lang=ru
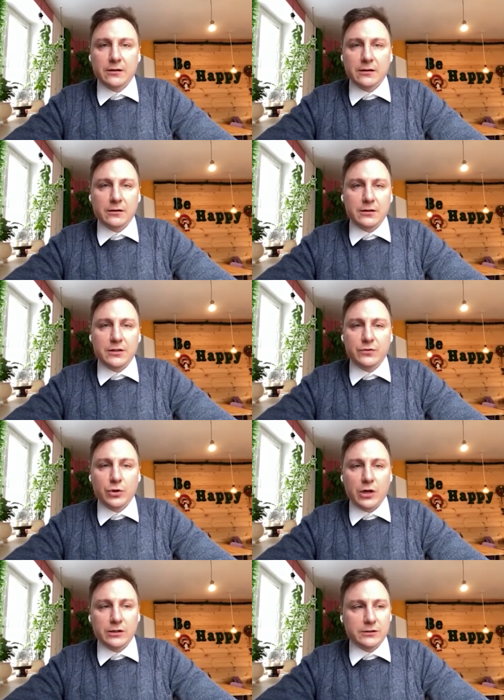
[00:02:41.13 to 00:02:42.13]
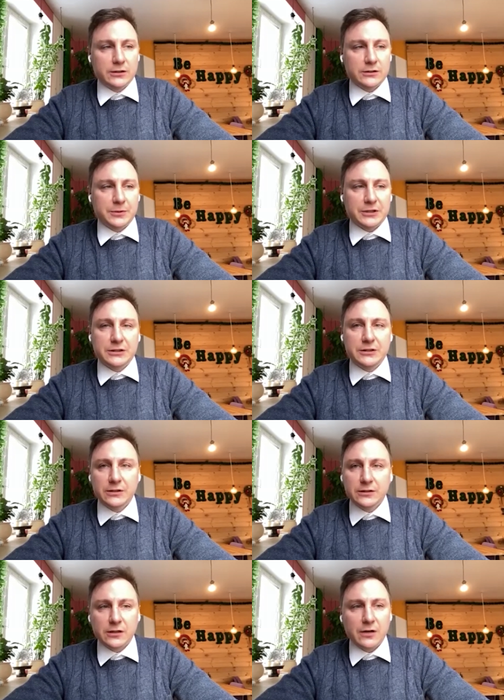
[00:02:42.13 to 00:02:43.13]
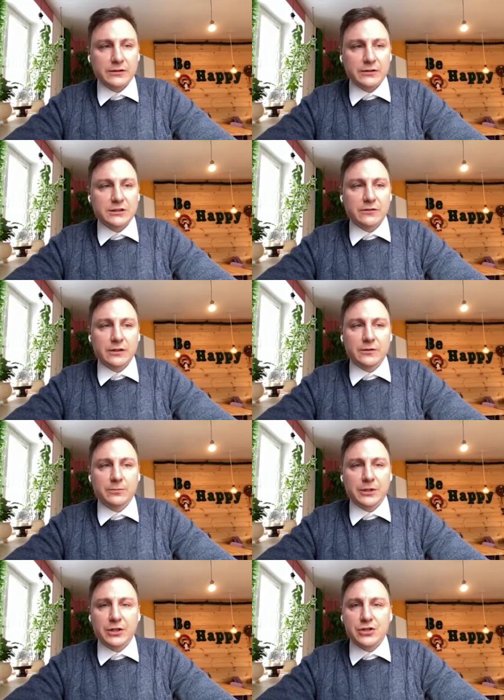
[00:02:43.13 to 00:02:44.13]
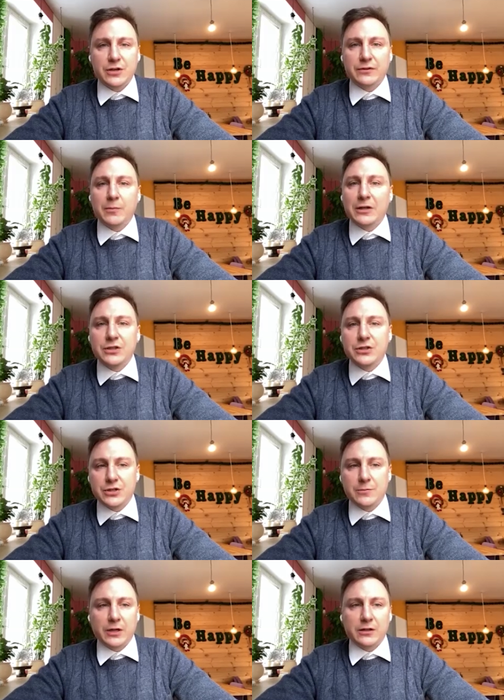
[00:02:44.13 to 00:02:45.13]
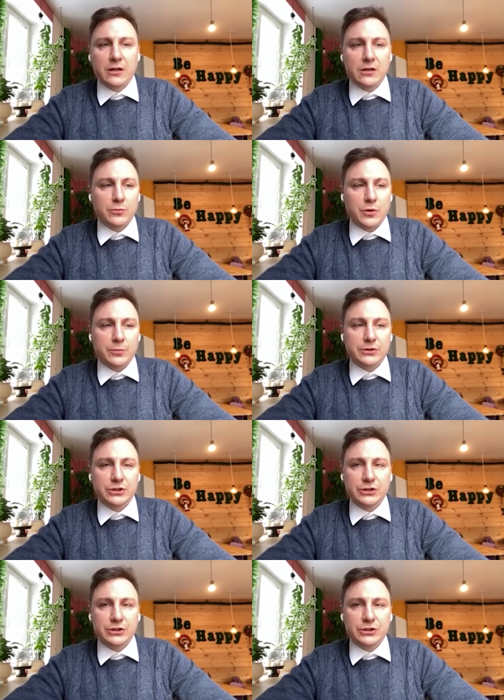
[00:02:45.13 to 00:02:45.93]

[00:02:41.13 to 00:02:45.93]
а, индивидуальные аспекты дела Хованского и практически автоматически продляли эту меру